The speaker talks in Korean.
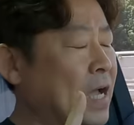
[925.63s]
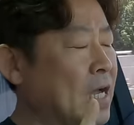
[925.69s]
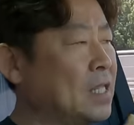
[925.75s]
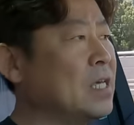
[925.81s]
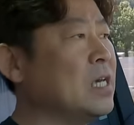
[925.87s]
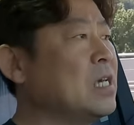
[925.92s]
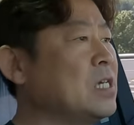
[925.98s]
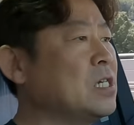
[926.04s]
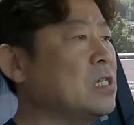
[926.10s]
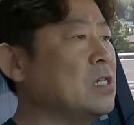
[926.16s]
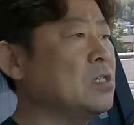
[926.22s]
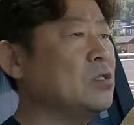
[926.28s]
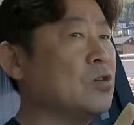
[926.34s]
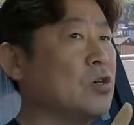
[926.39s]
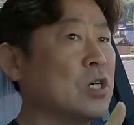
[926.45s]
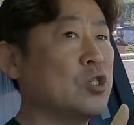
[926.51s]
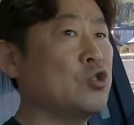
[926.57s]
하나의
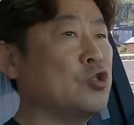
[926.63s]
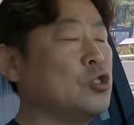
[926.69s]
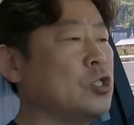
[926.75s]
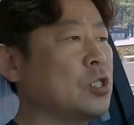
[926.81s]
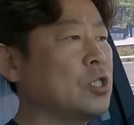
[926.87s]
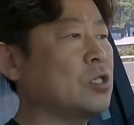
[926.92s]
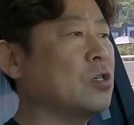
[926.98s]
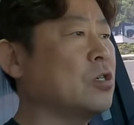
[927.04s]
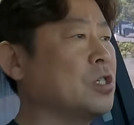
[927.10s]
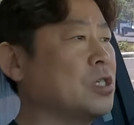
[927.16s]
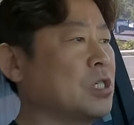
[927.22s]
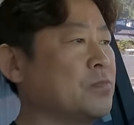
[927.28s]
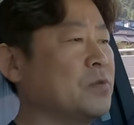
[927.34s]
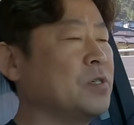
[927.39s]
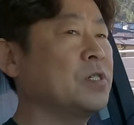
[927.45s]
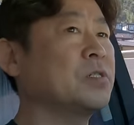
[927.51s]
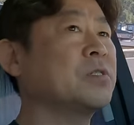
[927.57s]
실린더가 출력이
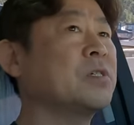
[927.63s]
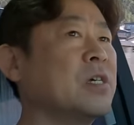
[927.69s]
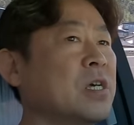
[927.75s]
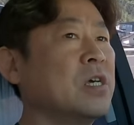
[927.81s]
떨어지면